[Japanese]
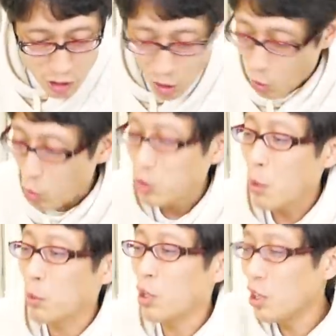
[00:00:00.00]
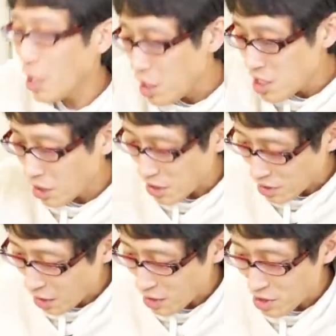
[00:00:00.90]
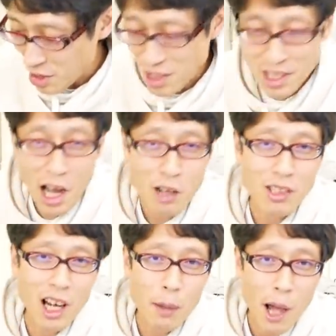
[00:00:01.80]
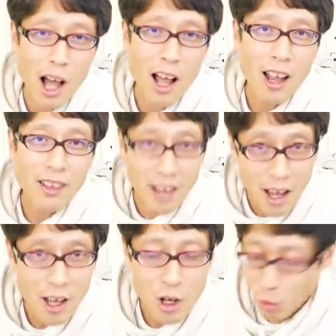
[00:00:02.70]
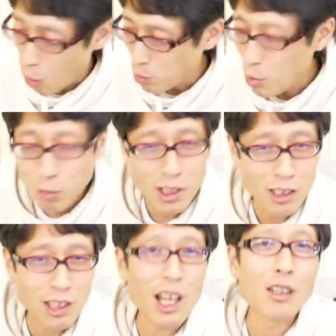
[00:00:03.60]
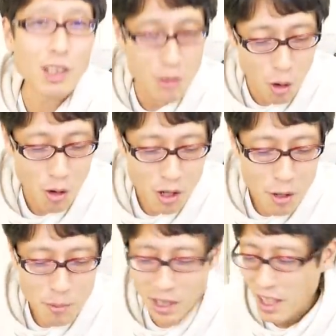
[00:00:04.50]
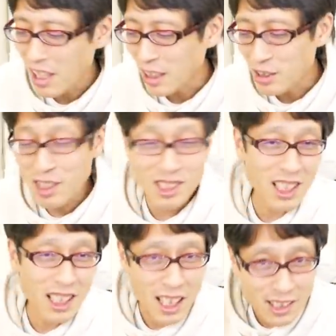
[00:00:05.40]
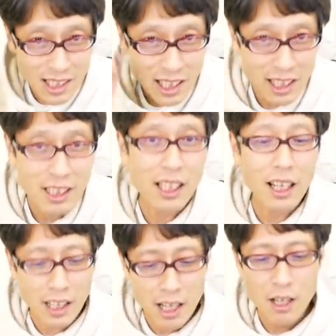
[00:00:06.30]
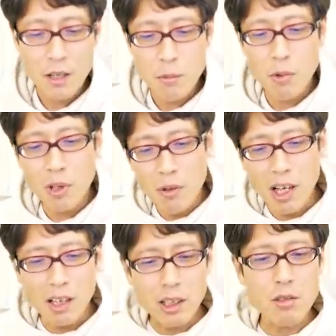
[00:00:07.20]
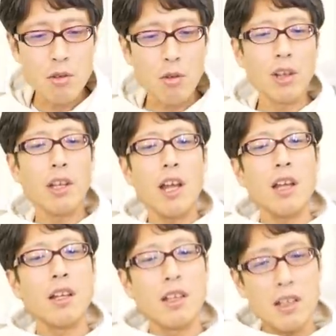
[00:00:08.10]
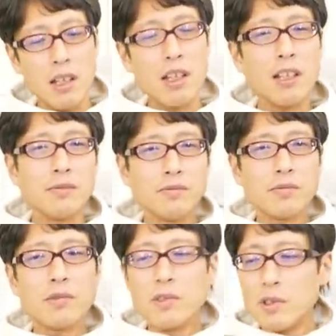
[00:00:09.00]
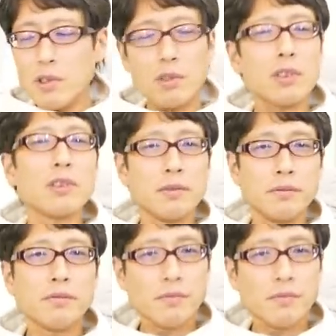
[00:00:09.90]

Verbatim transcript: 最高裁まで行けばいいじゃないですか自信があるならばね。五分五分だってやるでしょ。負け確実だからやんないだけなんだからね。もうこれ分かったでしょこれで、ええ、そういうことです。